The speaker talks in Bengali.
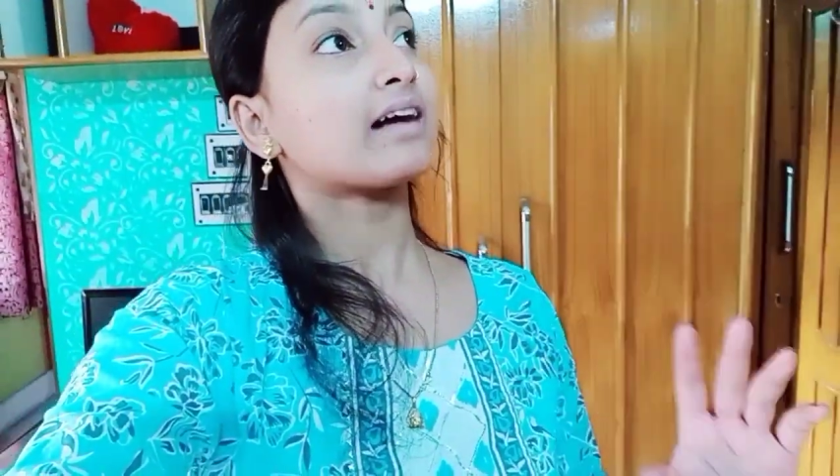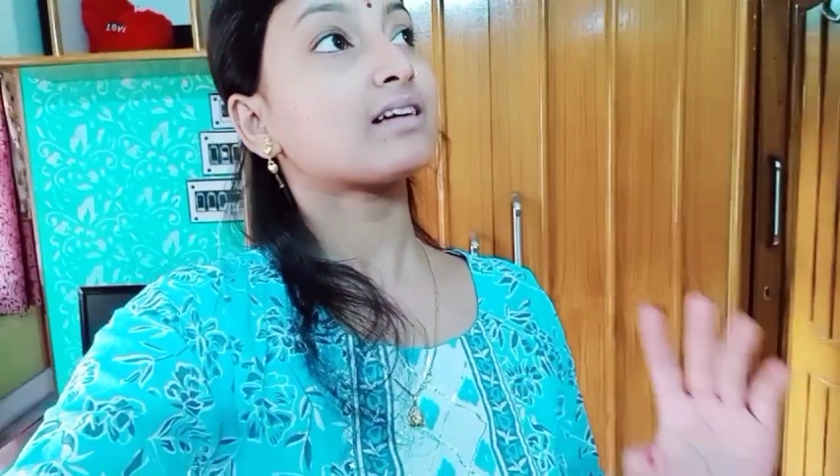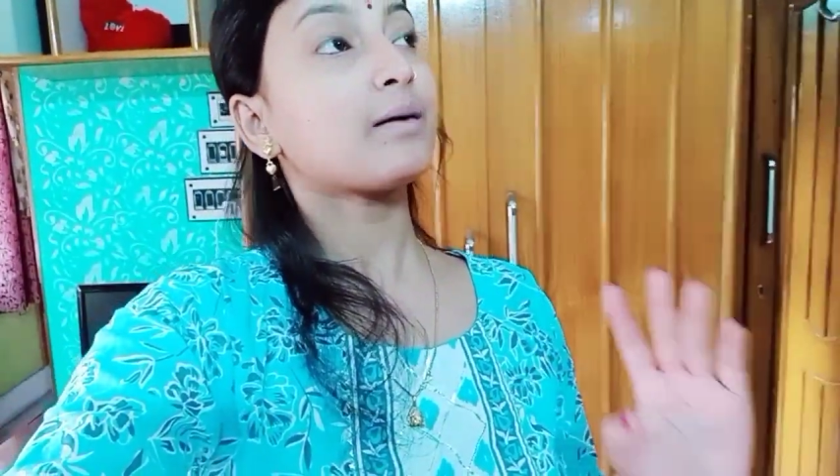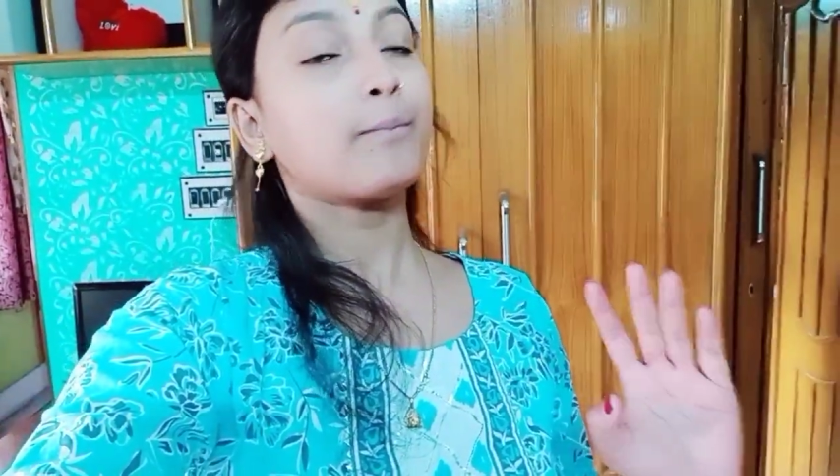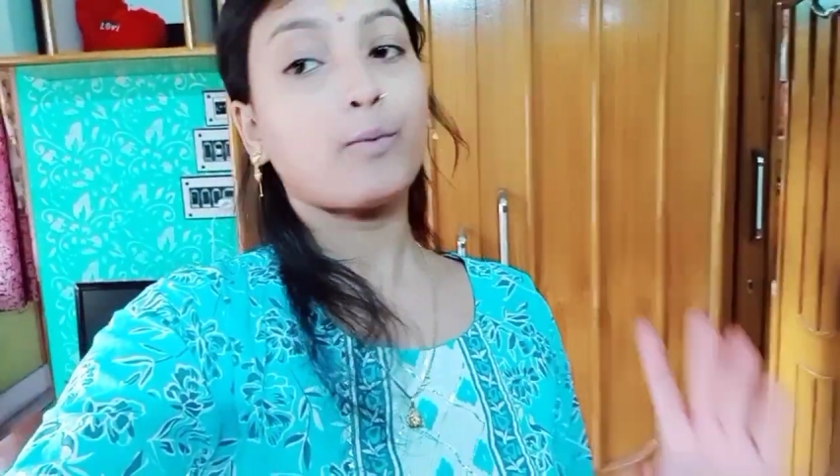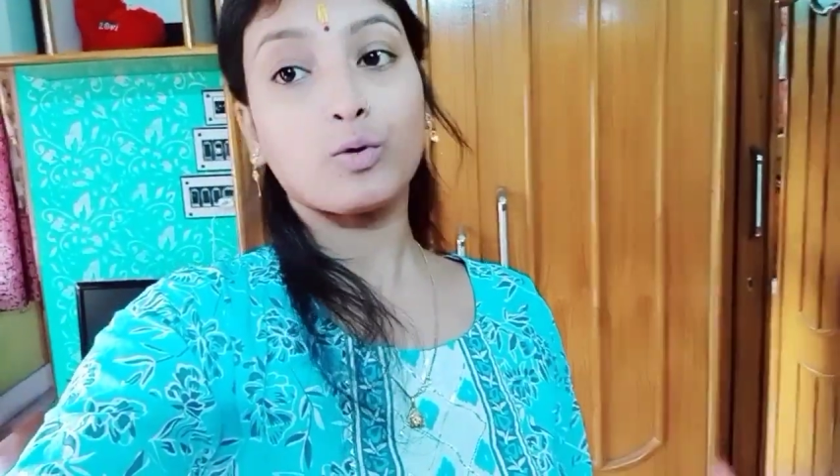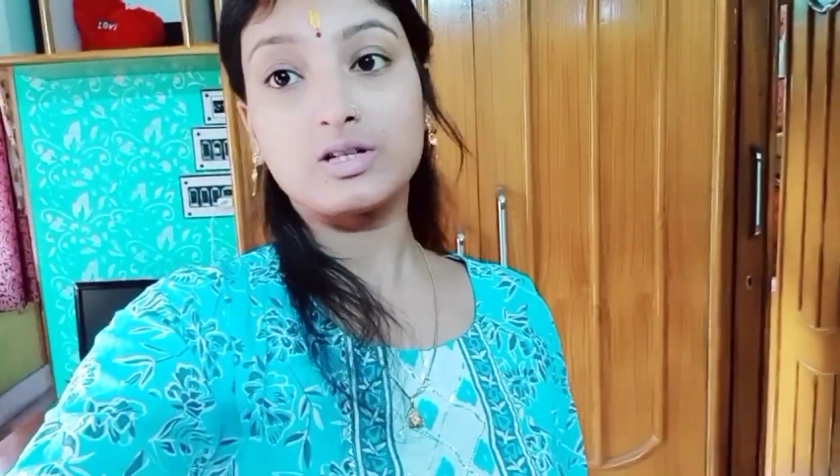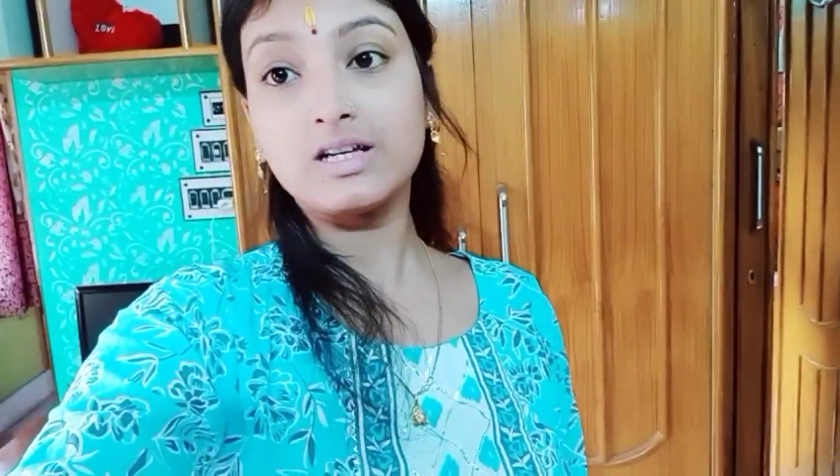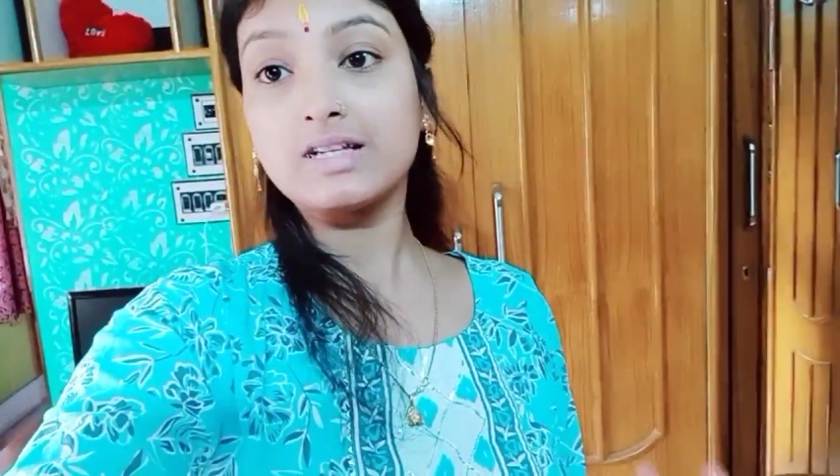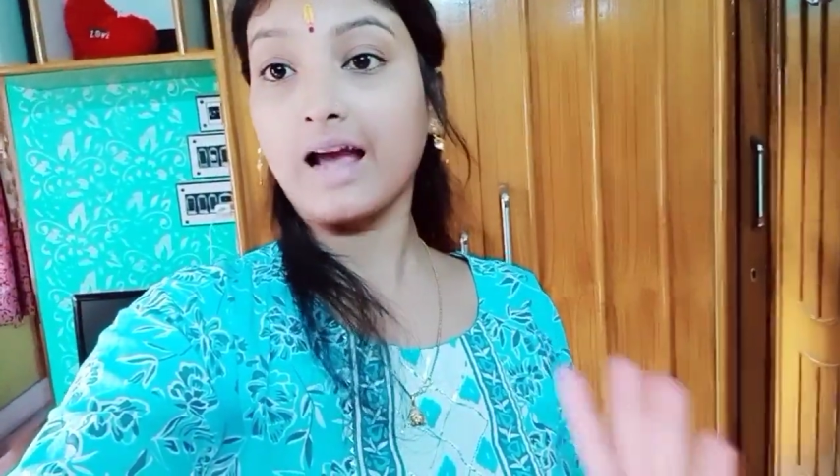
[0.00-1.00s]
একটা
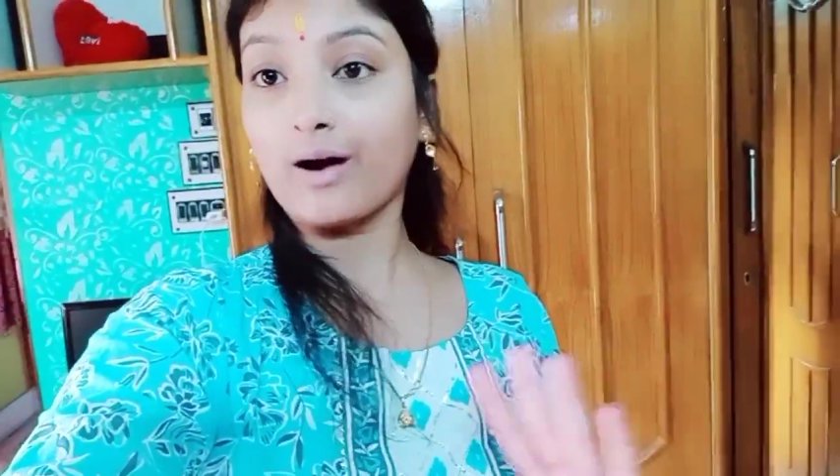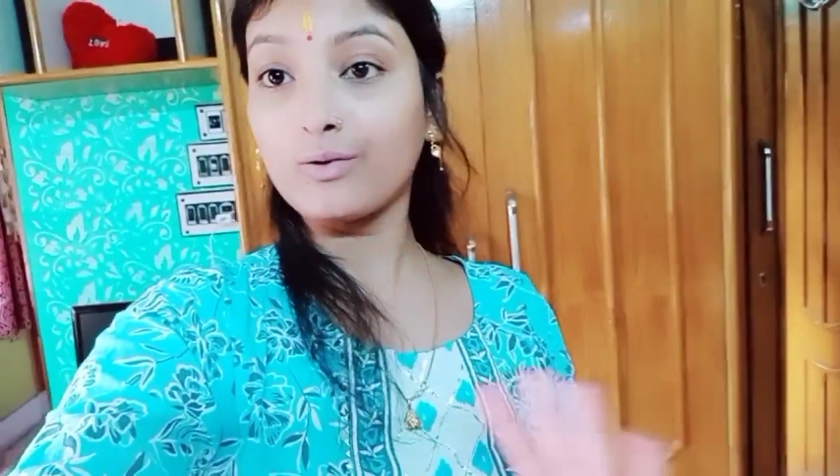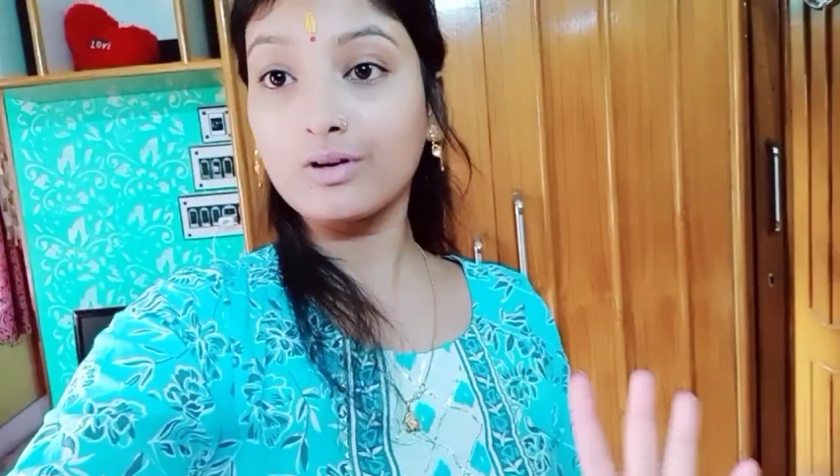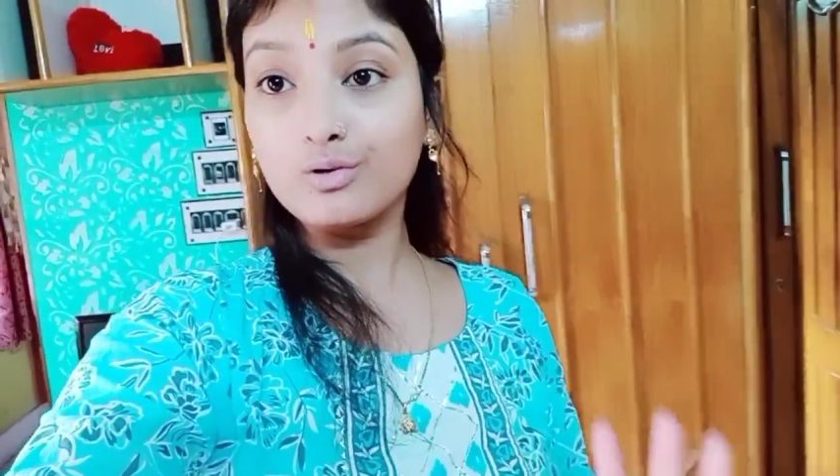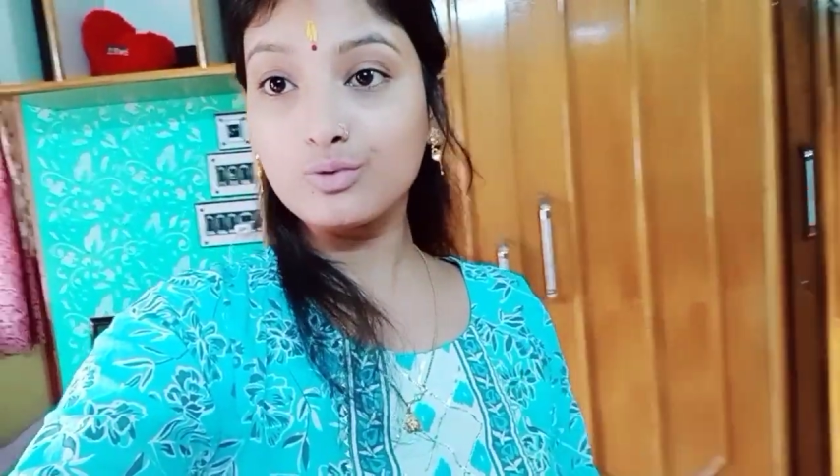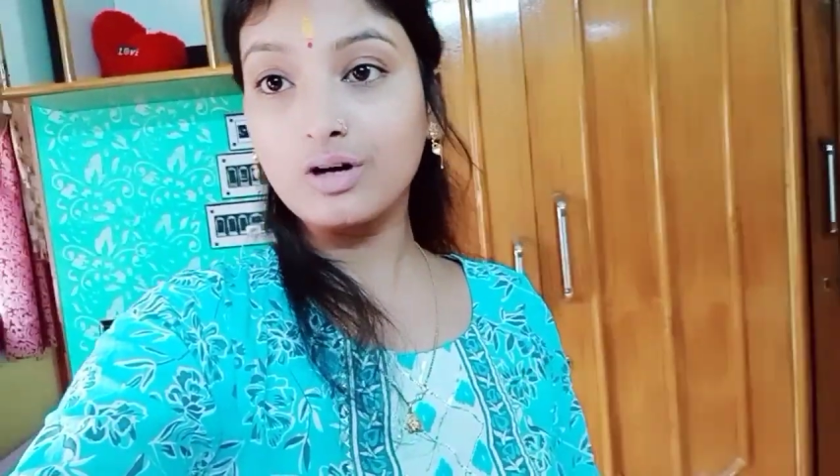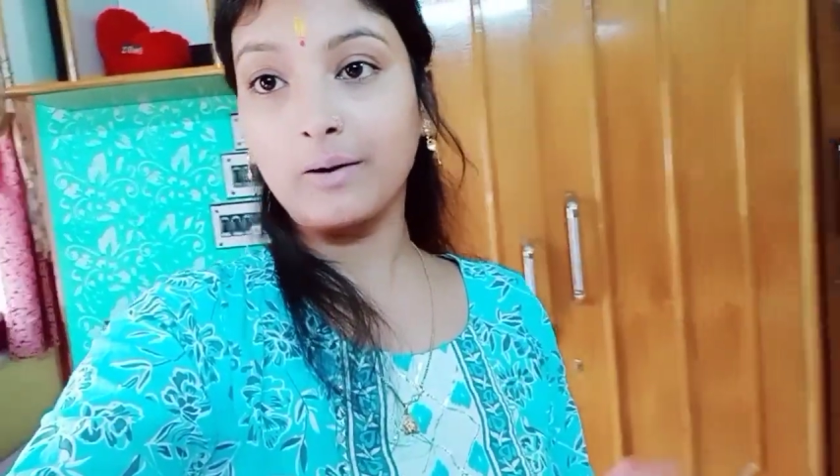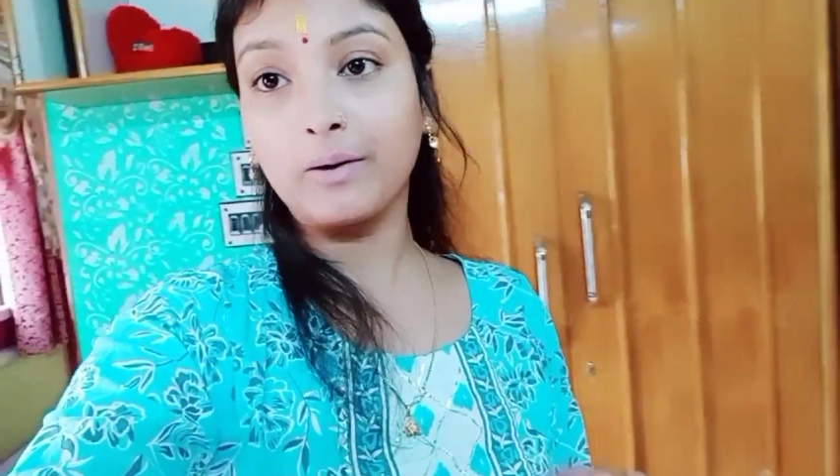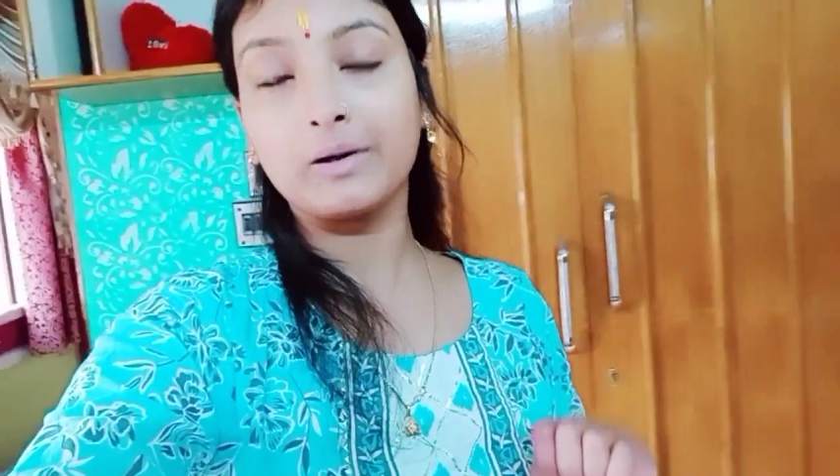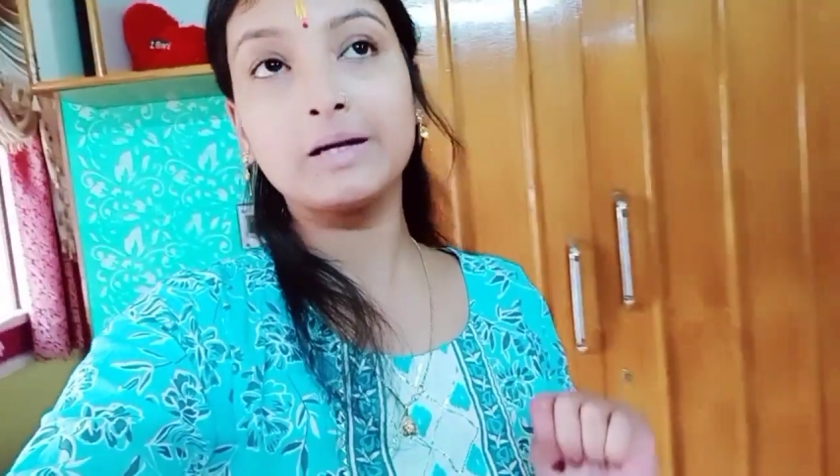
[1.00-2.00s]
পঁচিশ এখনও কিচ্ছু
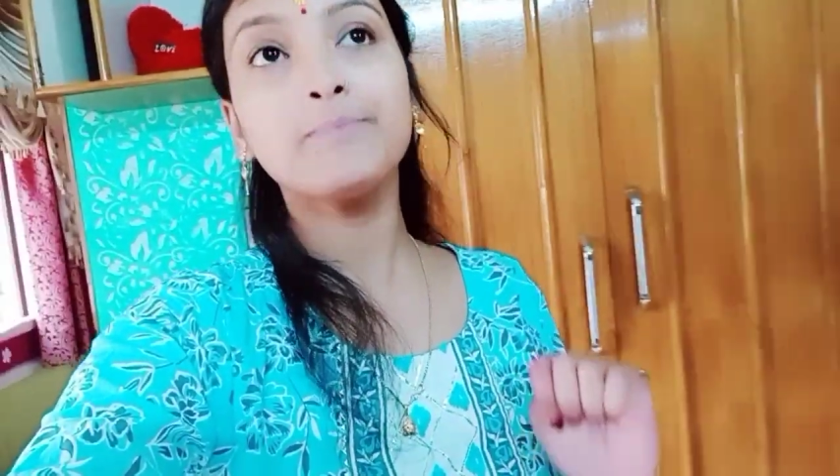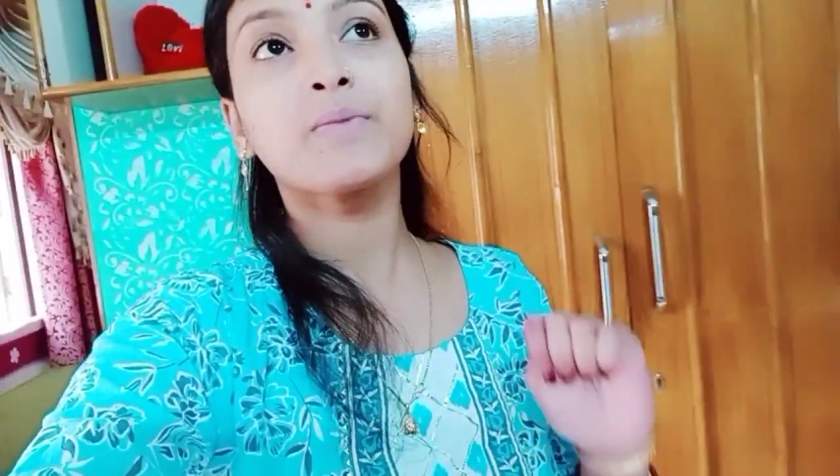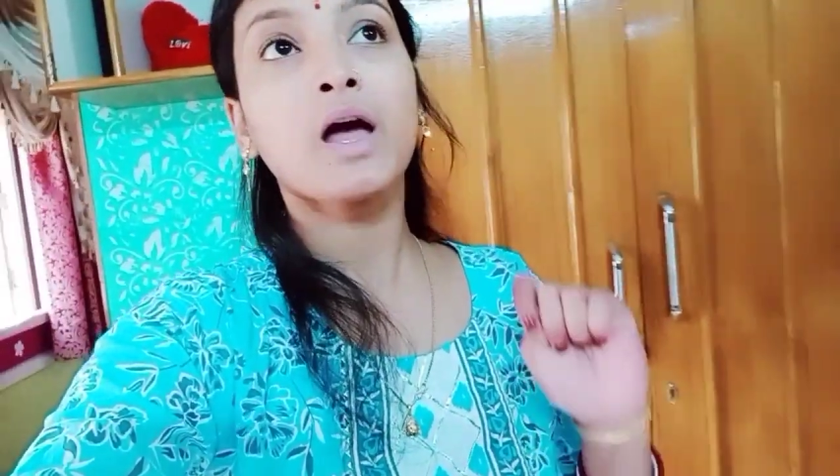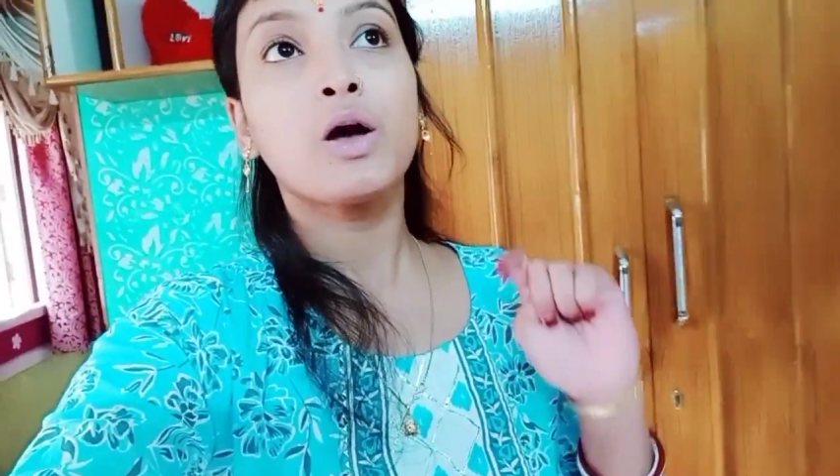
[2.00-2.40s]
খাওয়া হয়নি